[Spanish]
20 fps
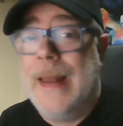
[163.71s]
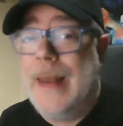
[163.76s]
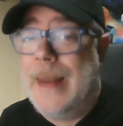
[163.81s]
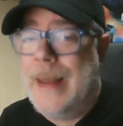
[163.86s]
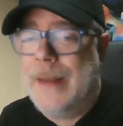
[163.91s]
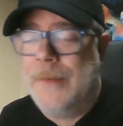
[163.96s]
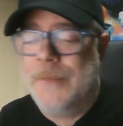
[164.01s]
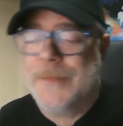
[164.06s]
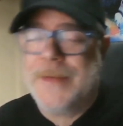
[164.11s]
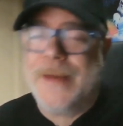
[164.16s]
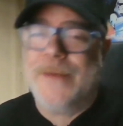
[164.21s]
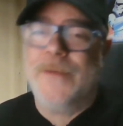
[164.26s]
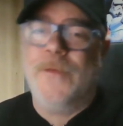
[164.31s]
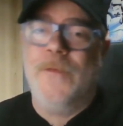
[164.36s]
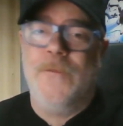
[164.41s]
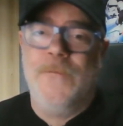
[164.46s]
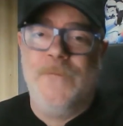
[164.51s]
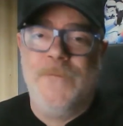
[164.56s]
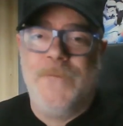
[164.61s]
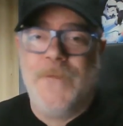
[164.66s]
la nota
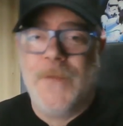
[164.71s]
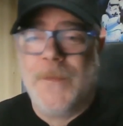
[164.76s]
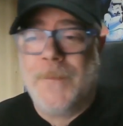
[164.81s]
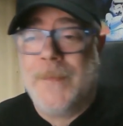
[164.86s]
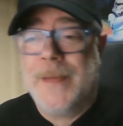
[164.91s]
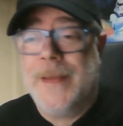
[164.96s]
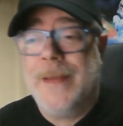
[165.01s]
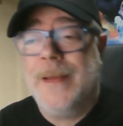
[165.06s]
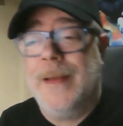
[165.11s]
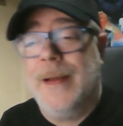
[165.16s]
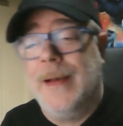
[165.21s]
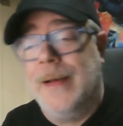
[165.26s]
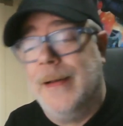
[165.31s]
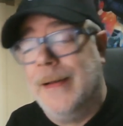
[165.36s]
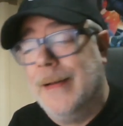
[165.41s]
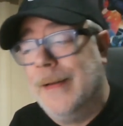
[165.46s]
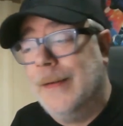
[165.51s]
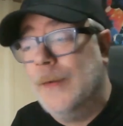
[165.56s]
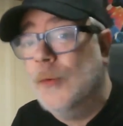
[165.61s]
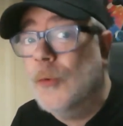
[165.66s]
conforme
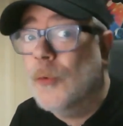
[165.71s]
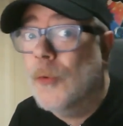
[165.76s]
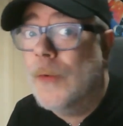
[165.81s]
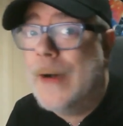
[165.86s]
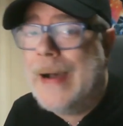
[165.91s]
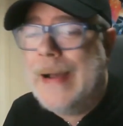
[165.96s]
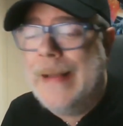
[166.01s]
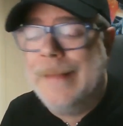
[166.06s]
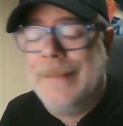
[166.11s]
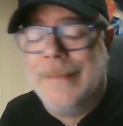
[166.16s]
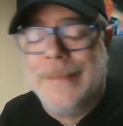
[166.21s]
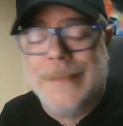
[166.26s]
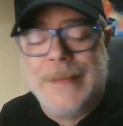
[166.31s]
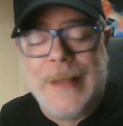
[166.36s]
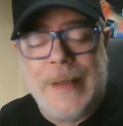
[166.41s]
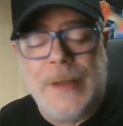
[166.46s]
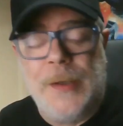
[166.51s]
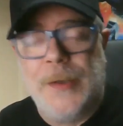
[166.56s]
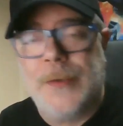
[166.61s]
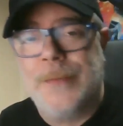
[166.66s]
a lo
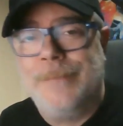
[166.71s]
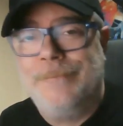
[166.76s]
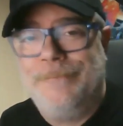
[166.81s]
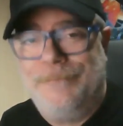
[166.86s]
anterior.